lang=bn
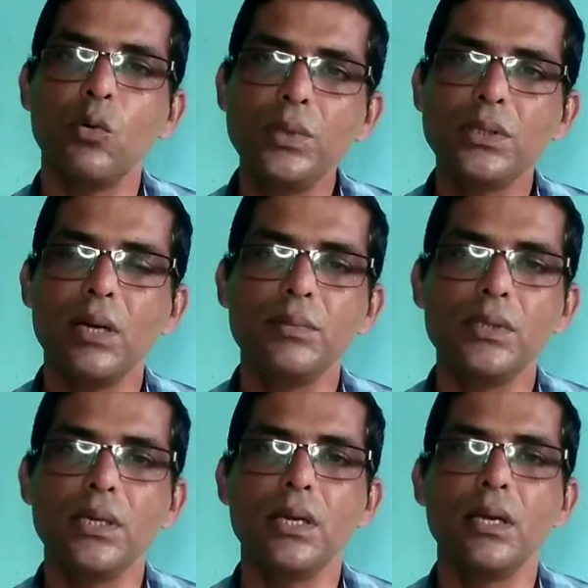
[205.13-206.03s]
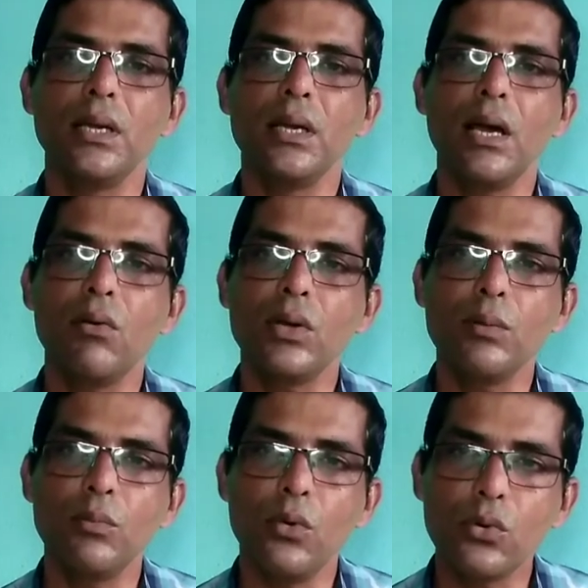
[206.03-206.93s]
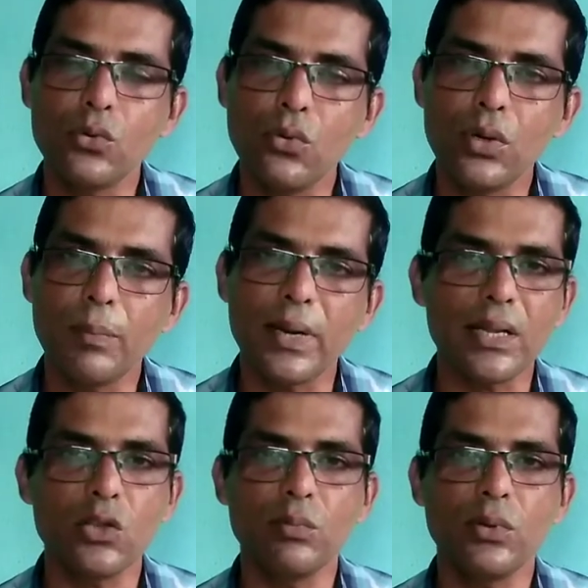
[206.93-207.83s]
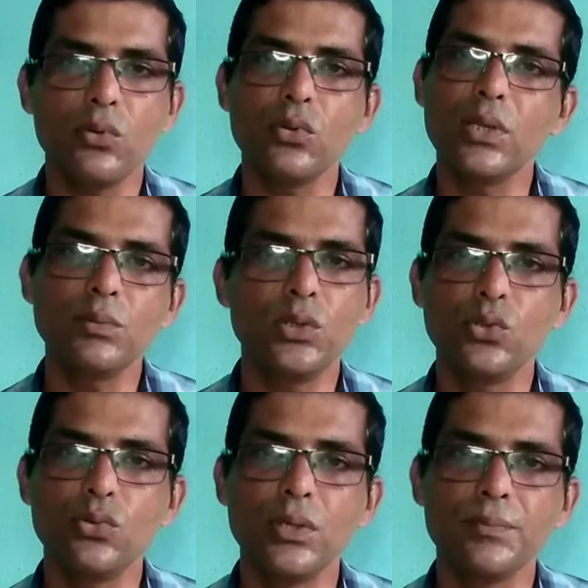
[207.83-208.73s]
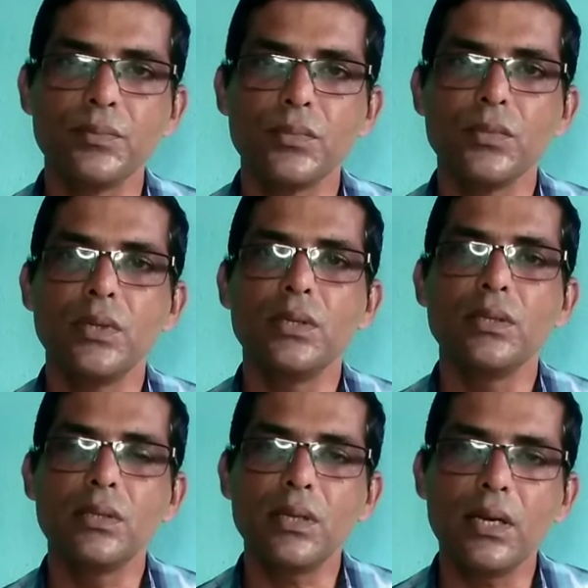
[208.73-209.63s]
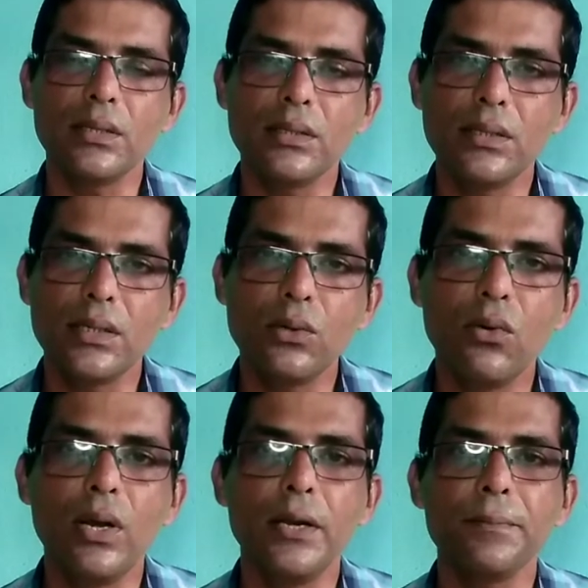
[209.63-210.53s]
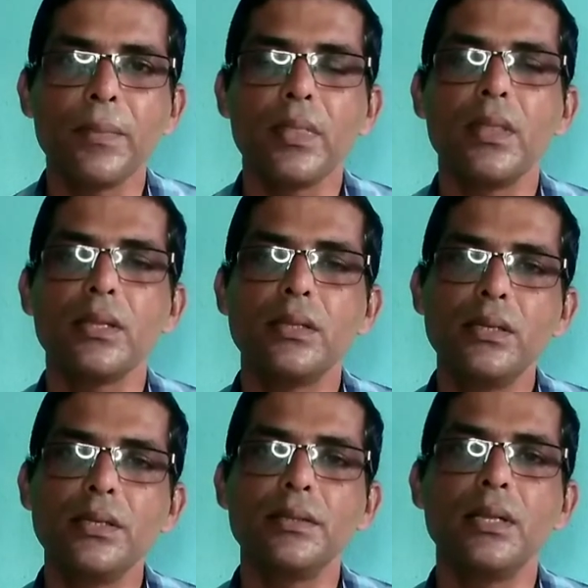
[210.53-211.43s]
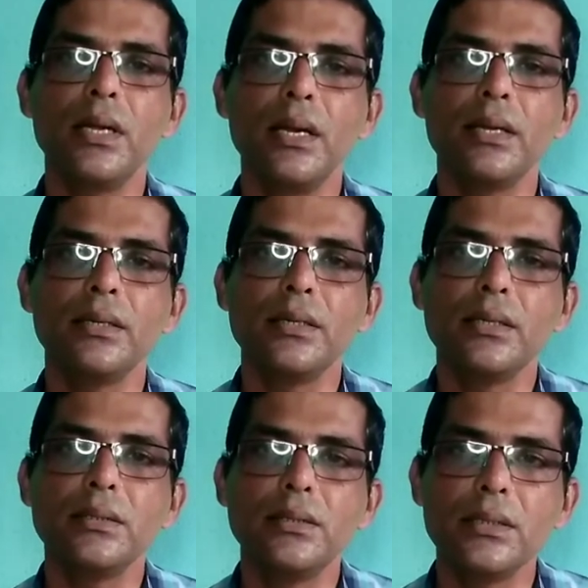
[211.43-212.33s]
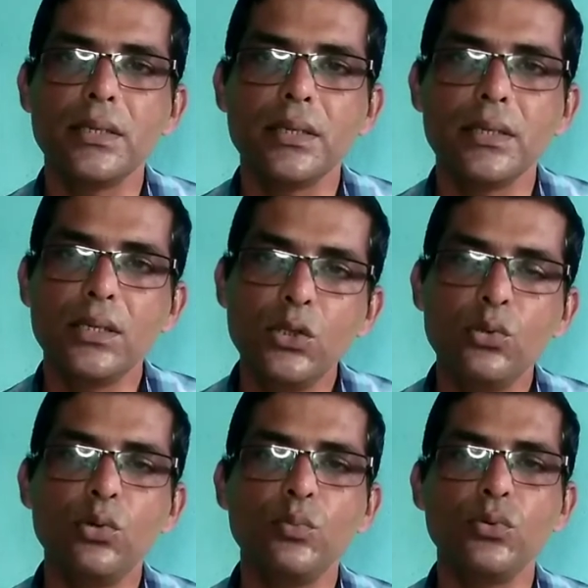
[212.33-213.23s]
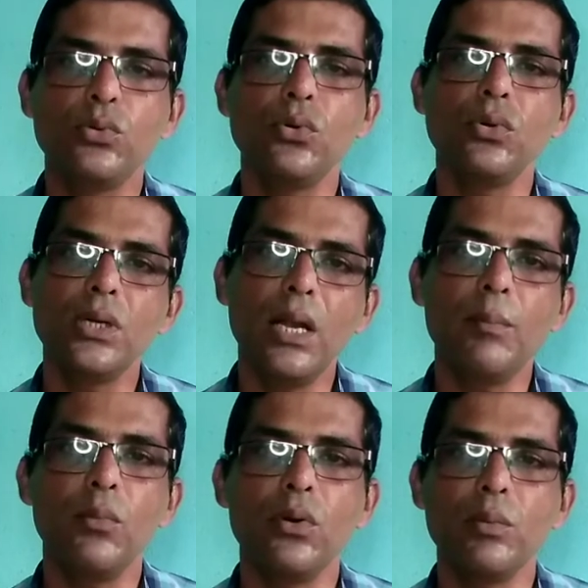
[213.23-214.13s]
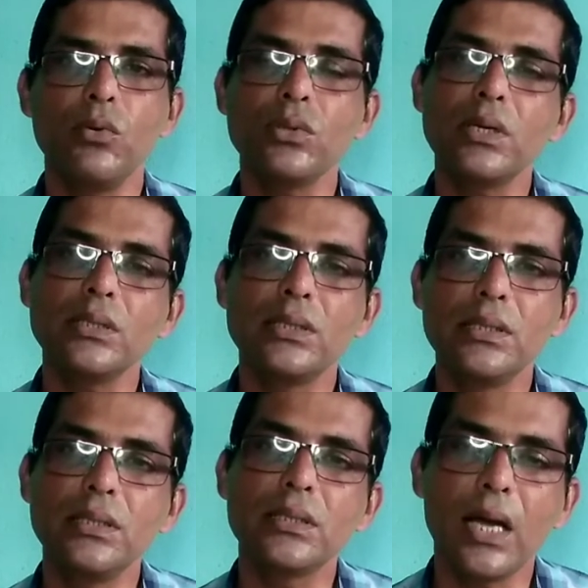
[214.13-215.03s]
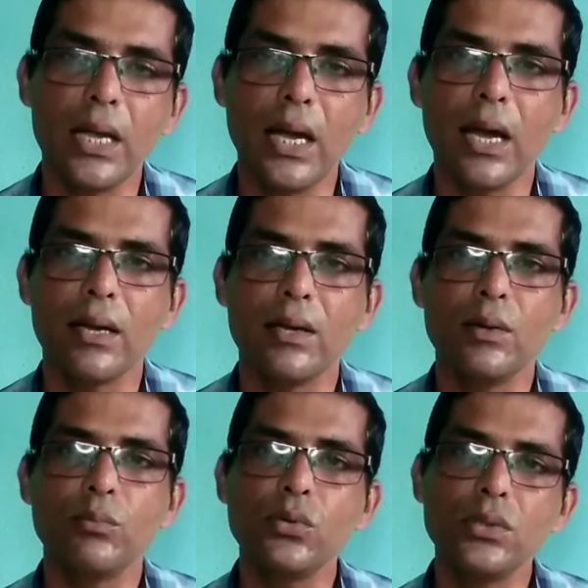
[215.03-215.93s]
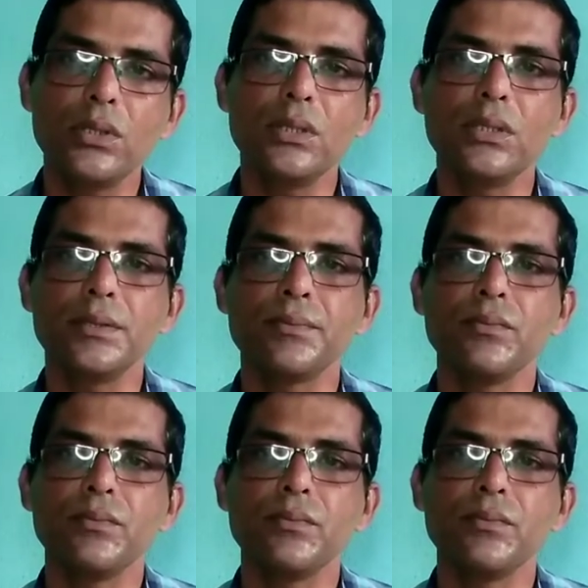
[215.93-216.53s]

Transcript: অভিশাপ দিয়ে কাউকে মর্ত লোকে পাঠাতে হবে কোনো দেব শিশুকে তাহলে তিনি কি করলেন না তিনি দেখলেন যে ইন্দ্রপুত্র নীলাম্বর এবং তার স্ত্রী ছায়া প্রত্যেক দিন